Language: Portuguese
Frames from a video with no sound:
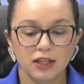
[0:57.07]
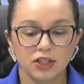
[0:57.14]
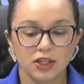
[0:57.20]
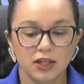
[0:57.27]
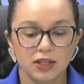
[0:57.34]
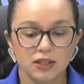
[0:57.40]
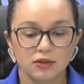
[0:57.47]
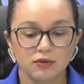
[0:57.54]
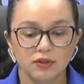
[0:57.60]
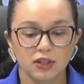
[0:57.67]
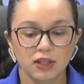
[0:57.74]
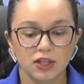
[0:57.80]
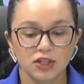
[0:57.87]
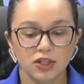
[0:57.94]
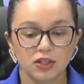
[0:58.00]
na geração de
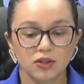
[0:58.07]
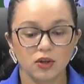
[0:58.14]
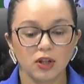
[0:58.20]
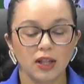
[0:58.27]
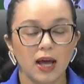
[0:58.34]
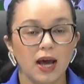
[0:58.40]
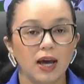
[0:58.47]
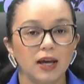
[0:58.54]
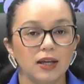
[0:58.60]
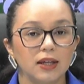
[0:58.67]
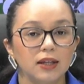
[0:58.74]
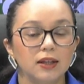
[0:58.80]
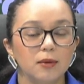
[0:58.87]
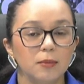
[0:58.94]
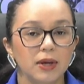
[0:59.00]
energia solar
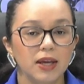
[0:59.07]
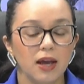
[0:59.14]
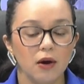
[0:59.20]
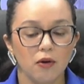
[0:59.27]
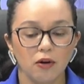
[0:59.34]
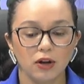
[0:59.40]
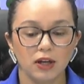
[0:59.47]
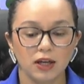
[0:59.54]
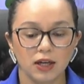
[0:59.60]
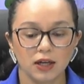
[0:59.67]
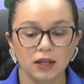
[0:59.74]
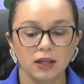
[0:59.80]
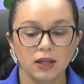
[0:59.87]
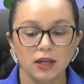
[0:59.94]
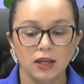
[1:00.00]
e também
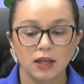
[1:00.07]
eólica,